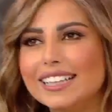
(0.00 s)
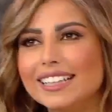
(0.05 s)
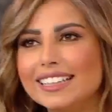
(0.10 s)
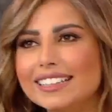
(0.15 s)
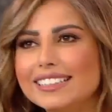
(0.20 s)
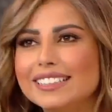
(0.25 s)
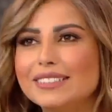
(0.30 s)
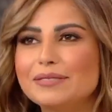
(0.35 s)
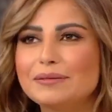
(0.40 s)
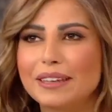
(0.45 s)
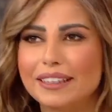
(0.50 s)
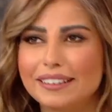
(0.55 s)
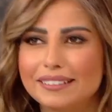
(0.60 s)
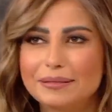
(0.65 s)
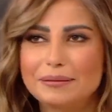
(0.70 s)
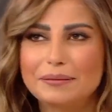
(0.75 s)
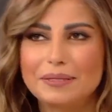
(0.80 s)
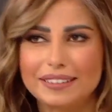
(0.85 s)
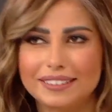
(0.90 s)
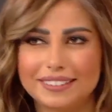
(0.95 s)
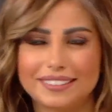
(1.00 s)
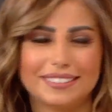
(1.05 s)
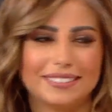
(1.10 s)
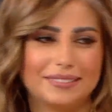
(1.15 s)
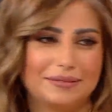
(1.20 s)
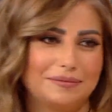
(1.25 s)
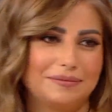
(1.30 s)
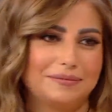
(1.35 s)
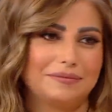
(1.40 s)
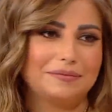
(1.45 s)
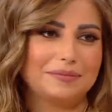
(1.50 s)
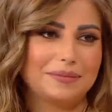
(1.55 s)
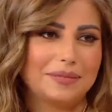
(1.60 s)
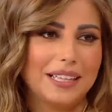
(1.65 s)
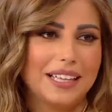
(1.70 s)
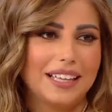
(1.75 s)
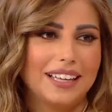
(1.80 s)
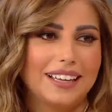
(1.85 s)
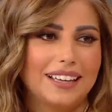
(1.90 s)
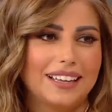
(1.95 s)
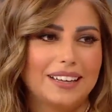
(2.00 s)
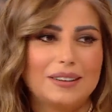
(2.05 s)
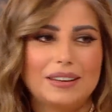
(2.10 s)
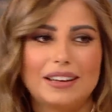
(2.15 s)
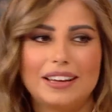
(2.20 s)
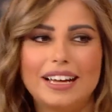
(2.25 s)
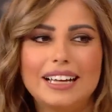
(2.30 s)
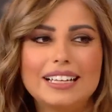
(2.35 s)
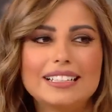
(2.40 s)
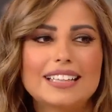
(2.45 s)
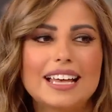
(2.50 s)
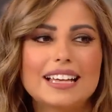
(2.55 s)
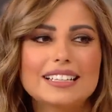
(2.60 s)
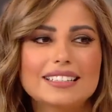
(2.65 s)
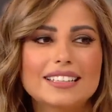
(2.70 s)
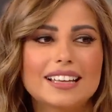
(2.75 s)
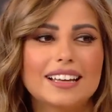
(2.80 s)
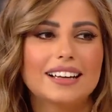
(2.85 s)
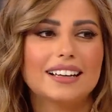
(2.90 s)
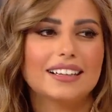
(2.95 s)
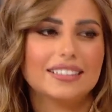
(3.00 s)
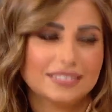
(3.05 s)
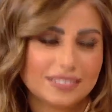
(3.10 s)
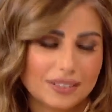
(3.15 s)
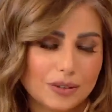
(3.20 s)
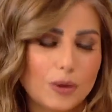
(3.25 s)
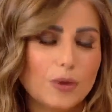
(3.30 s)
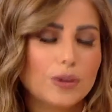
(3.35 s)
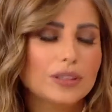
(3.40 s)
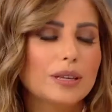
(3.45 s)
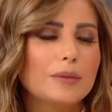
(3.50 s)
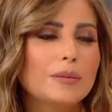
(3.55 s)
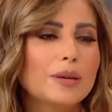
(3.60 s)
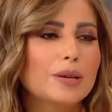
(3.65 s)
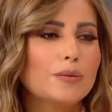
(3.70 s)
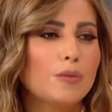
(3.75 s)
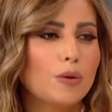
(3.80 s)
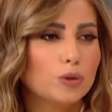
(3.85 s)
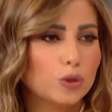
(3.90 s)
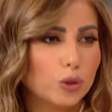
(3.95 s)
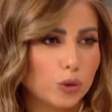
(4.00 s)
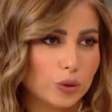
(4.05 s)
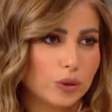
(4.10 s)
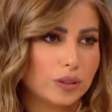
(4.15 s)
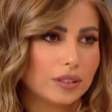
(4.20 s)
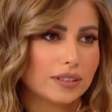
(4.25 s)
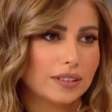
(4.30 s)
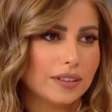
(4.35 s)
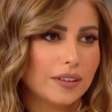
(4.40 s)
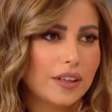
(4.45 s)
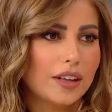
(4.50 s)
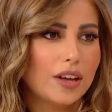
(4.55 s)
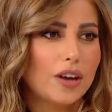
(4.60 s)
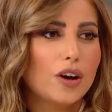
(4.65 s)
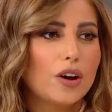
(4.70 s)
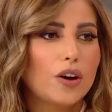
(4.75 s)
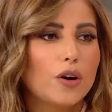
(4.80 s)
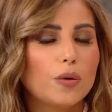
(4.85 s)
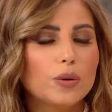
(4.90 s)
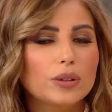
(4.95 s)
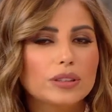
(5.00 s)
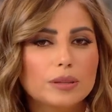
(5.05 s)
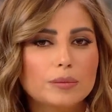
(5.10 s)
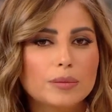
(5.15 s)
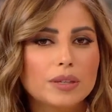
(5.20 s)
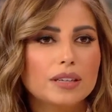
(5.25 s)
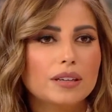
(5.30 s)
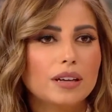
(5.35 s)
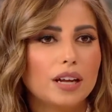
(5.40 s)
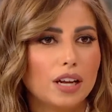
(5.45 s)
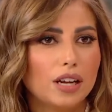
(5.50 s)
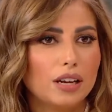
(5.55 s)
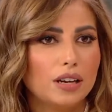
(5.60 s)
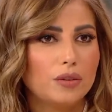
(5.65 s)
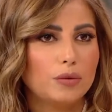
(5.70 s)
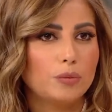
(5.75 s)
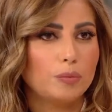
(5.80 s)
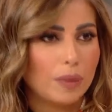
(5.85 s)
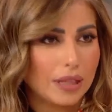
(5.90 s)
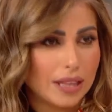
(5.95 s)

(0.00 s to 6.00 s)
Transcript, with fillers: انت يمكن احساس بصي الامومه اوريدي انت هو الضمير موجود الضمير اصلا هو الضمير ما